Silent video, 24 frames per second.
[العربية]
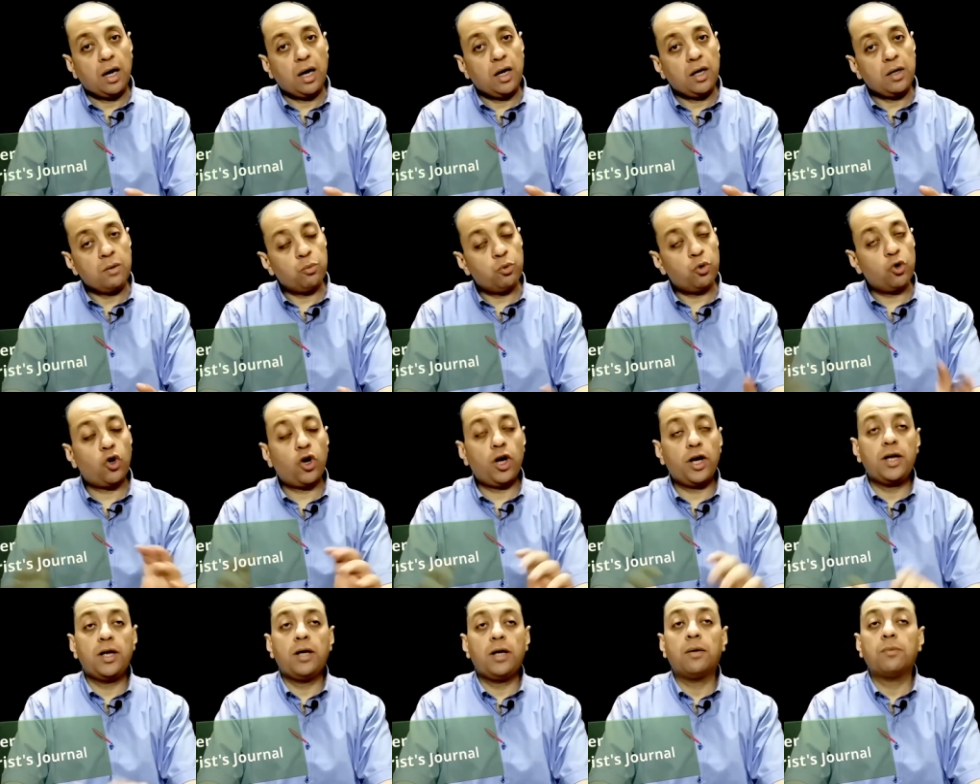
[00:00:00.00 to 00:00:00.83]

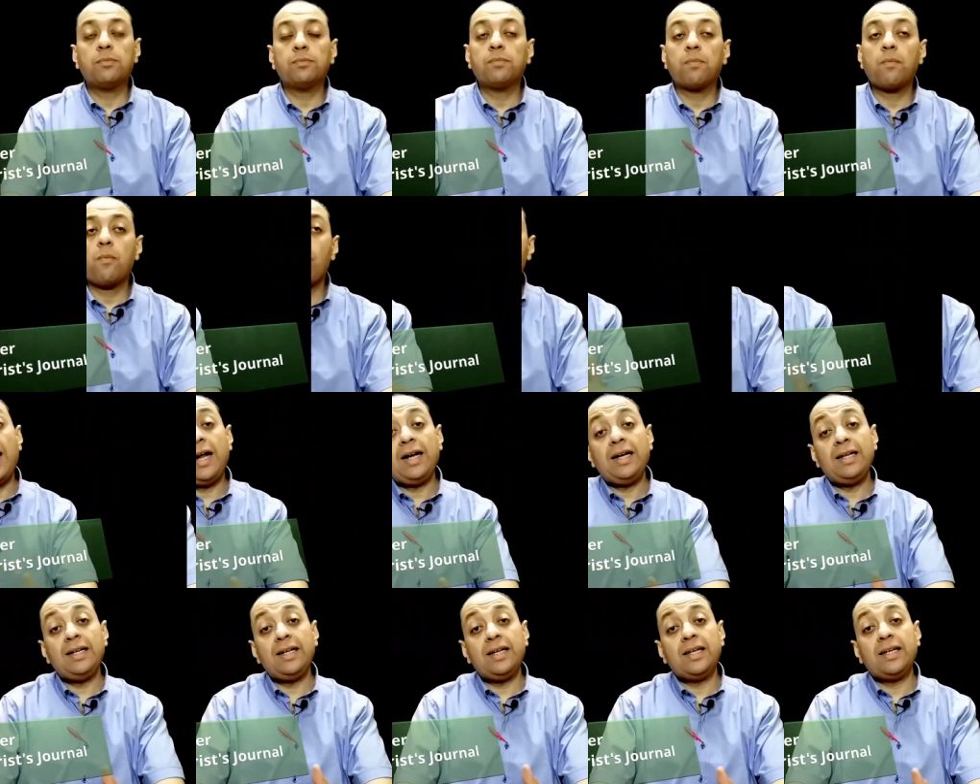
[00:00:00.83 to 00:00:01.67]
الملوخية
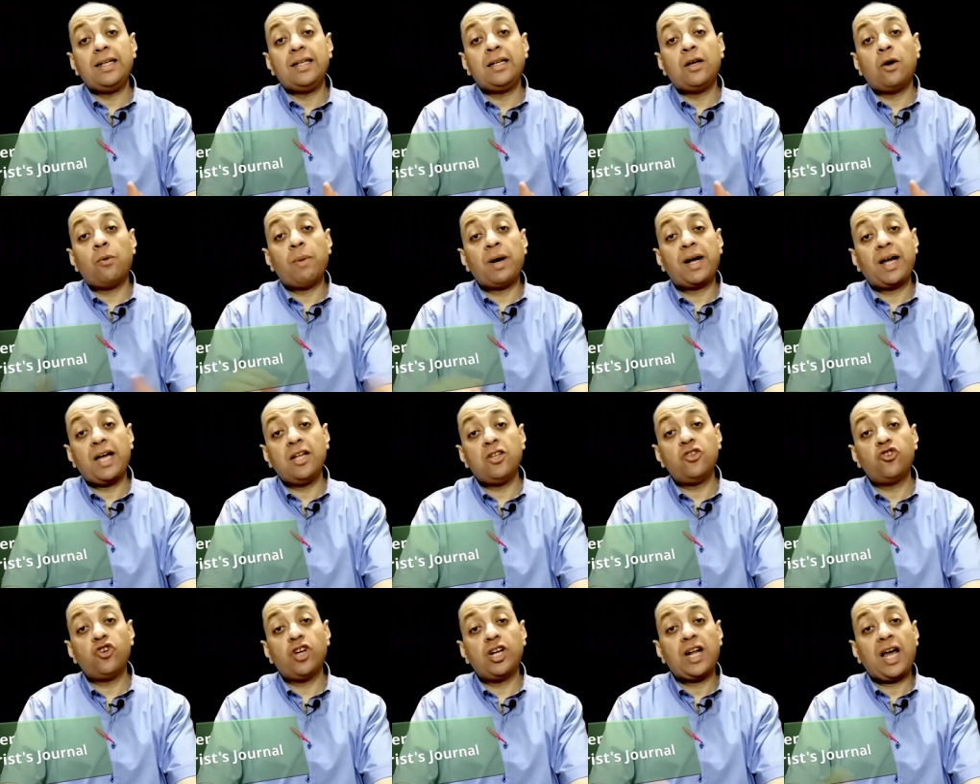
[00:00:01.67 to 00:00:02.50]
هل لو ما
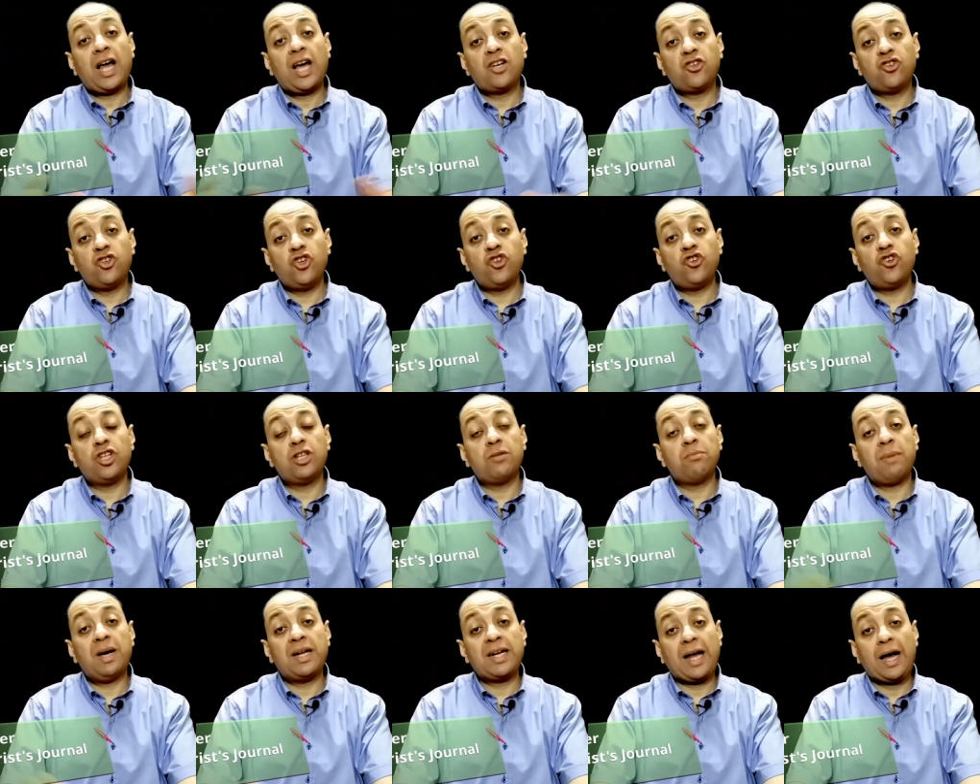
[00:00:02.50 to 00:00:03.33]
كانش الحشيش
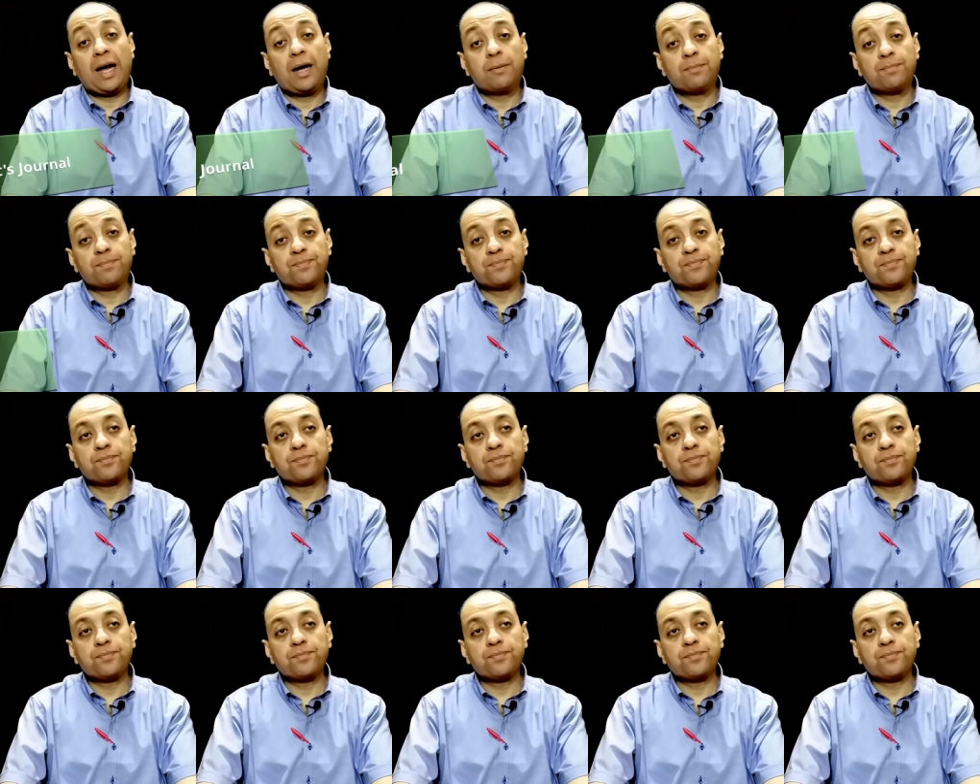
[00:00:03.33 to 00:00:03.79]
اتمنع